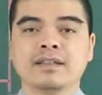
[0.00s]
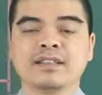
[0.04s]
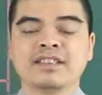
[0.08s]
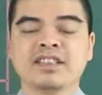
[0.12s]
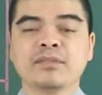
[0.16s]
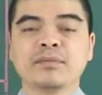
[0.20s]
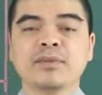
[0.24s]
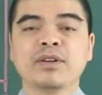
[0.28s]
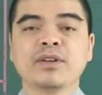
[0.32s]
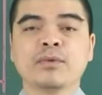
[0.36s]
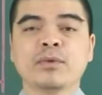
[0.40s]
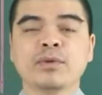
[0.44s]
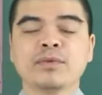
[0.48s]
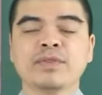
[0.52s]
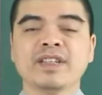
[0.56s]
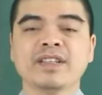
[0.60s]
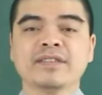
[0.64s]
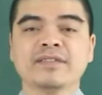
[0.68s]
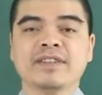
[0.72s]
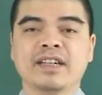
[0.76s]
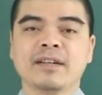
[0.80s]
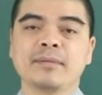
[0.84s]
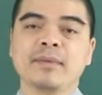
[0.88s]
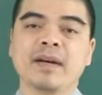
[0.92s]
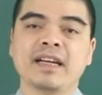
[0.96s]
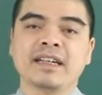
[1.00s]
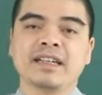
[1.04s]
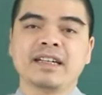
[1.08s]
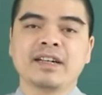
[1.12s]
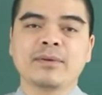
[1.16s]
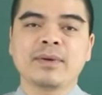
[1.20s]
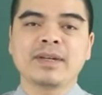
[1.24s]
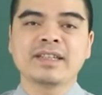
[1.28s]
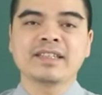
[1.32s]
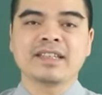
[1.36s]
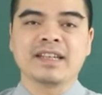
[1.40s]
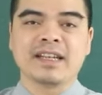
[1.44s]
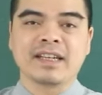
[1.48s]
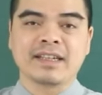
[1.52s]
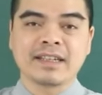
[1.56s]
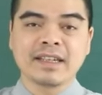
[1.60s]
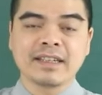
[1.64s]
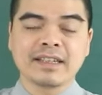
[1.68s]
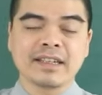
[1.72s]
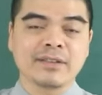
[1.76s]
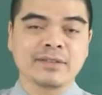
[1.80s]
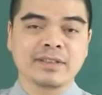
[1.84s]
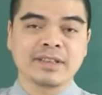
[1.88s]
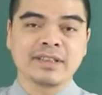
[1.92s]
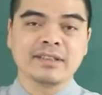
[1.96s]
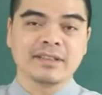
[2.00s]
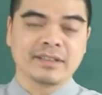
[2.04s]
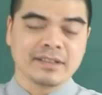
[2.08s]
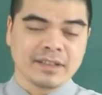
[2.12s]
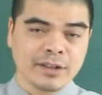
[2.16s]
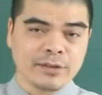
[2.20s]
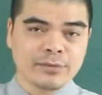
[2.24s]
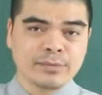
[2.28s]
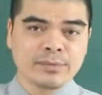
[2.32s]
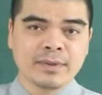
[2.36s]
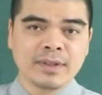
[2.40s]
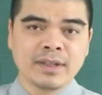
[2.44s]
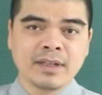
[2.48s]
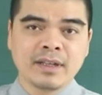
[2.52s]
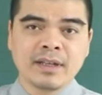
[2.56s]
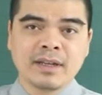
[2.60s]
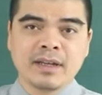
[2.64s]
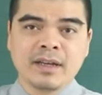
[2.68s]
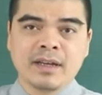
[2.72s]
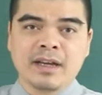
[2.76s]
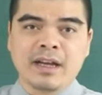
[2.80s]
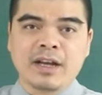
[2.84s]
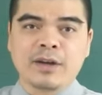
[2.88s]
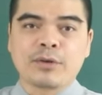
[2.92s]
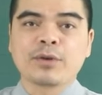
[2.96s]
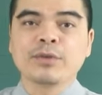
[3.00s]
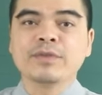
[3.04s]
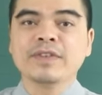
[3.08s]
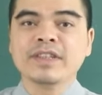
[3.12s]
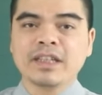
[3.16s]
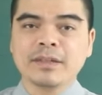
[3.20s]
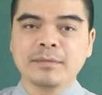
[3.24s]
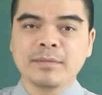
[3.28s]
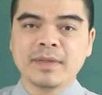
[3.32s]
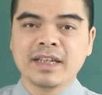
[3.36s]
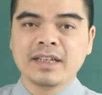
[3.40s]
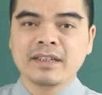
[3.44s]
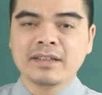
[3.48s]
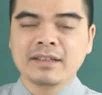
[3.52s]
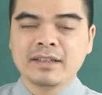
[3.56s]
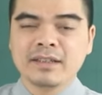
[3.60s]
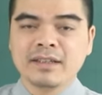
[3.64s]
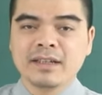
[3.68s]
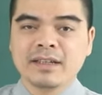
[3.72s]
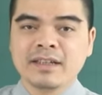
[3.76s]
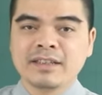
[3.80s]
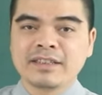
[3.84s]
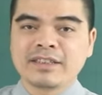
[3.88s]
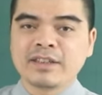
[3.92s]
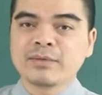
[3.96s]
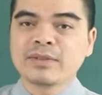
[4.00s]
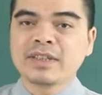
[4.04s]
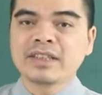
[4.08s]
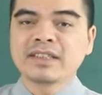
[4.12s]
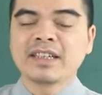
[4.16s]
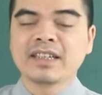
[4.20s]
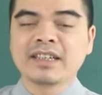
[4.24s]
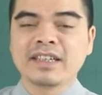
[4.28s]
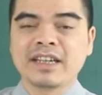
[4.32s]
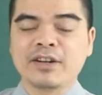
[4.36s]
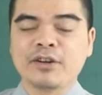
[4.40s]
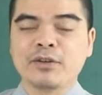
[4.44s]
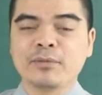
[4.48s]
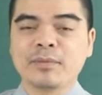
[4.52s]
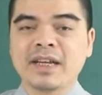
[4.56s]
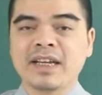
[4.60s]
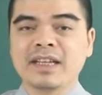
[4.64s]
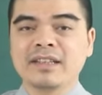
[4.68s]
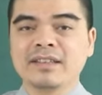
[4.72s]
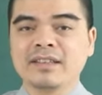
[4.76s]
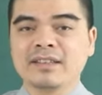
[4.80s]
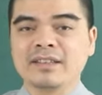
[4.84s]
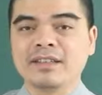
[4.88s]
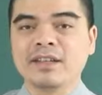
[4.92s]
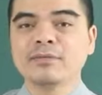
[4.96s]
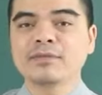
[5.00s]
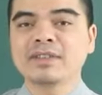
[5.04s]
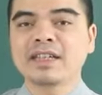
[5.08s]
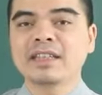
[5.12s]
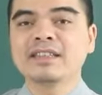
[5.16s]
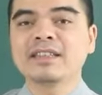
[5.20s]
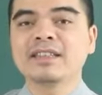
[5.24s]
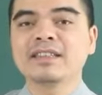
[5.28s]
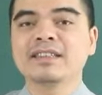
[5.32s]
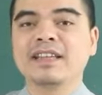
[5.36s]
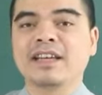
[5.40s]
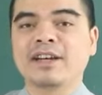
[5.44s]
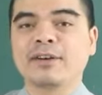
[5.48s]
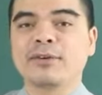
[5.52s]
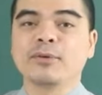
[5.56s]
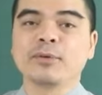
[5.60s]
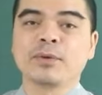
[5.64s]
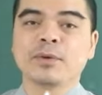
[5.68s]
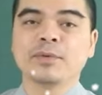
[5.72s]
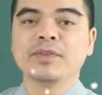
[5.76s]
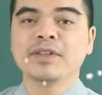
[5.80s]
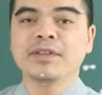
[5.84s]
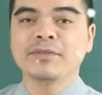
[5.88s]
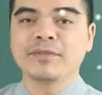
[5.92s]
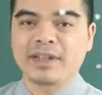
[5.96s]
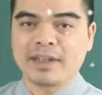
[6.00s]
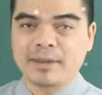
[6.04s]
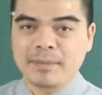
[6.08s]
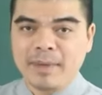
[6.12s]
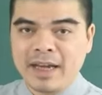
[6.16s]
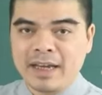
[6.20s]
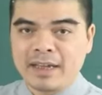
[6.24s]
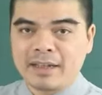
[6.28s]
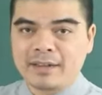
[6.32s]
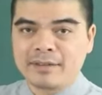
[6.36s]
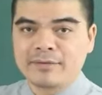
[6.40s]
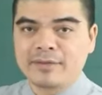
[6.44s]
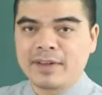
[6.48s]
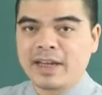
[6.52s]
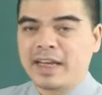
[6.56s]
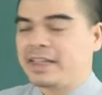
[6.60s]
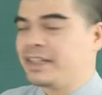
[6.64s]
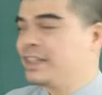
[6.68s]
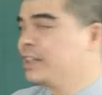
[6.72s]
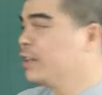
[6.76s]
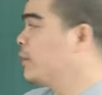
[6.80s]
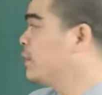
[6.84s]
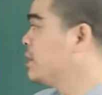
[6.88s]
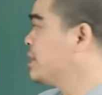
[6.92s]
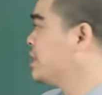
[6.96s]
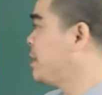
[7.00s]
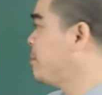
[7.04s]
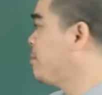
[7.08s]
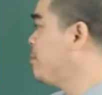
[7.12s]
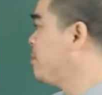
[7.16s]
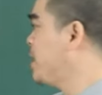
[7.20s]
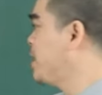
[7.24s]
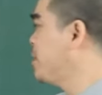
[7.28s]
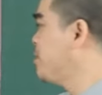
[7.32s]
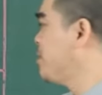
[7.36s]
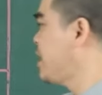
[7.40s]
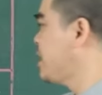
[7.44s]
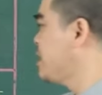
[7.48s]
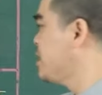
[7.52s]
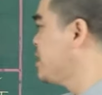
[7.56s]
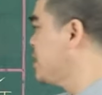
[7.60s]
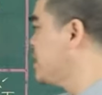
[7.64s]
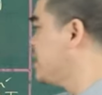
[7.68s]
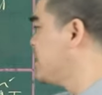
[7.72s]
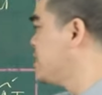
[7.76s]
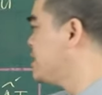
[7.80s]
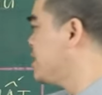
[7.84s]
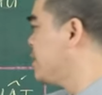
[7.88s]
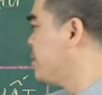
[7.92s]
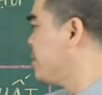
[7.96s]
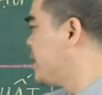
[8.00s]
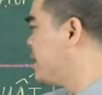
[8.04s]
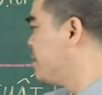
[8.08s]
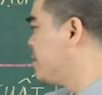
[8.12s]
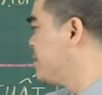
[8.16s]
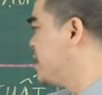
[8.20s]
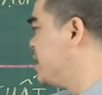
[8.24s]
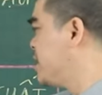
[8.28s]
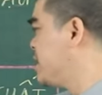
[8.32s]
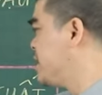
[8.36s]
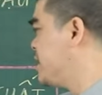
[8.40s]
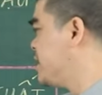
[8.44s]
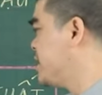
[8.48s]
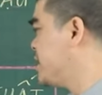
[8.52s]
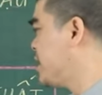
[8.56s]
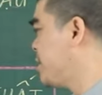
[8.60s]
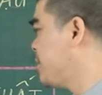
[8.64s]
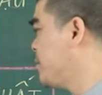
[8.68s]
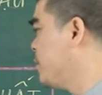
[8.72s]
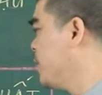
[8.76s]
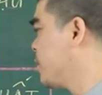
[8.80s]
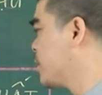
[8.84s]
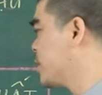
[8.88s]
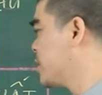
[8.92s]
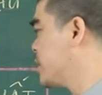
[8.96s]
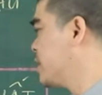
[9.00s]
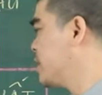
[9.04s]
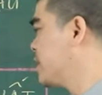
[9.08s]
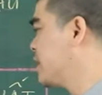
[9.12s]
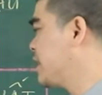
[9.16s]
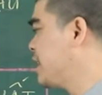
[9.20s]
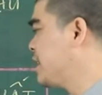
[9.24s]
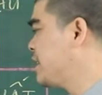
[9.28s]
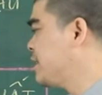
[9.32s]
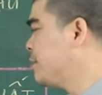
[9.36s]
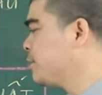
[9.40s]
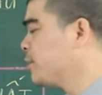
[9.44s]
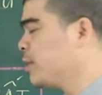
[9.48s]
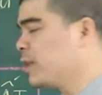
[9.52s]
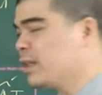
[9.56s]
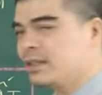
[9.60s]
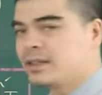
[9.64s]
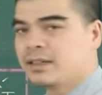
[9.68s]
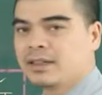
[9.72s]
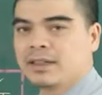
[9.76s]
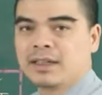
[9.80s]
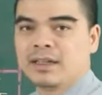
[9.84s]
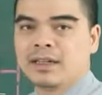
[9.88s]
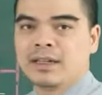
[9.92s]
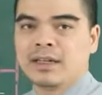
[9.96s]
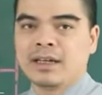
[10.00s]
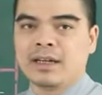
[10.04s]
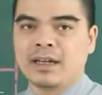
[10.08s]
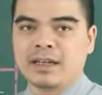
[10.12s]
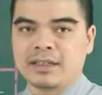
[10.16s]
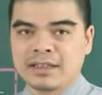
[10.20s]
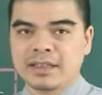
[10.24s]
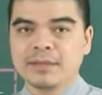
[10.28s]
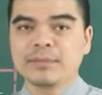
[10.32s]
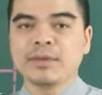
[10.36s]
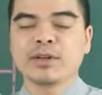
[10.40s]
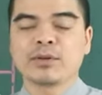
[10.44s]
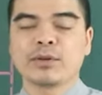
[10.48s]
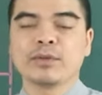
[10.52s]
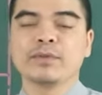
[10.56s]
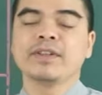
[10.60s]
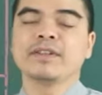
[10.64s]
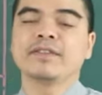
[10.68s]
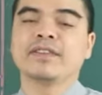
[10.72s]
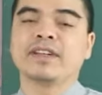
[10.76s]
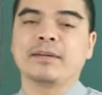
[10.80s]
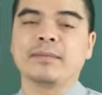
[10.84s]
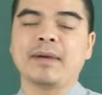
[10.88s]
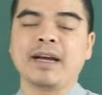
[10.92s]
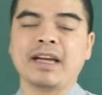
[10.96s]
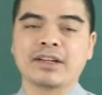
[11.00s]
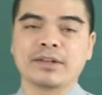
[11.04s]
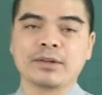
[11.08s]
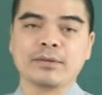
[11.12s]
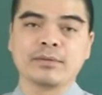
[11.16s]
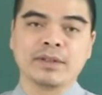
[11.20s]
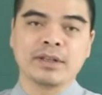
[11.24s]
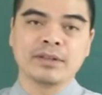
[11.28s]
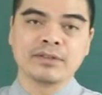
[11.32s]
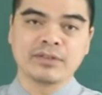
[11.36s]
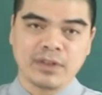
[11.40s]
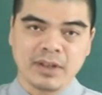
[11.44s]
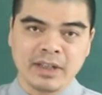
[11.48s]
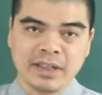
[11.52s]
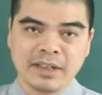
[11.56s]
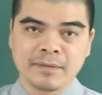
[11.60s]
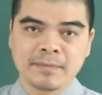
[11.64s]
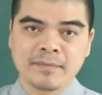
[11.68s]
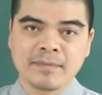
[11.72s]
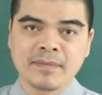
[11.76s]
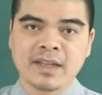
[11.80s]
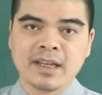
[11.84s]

Chào mừng quý vị và các bạn đã quay trở lại kênh Đạo sĩ Tử Thông. À, quý vị thân mến, trong chương trình ngày hôm nay Tử Thông sẽ chia sẻ cùng quý vị và các bạn về những con giáp may mắn nhất trong ngày 19 tháng 1 ngày Nhâm Tuất. À, xin mời quý vị và các bạn cùng theo dõi.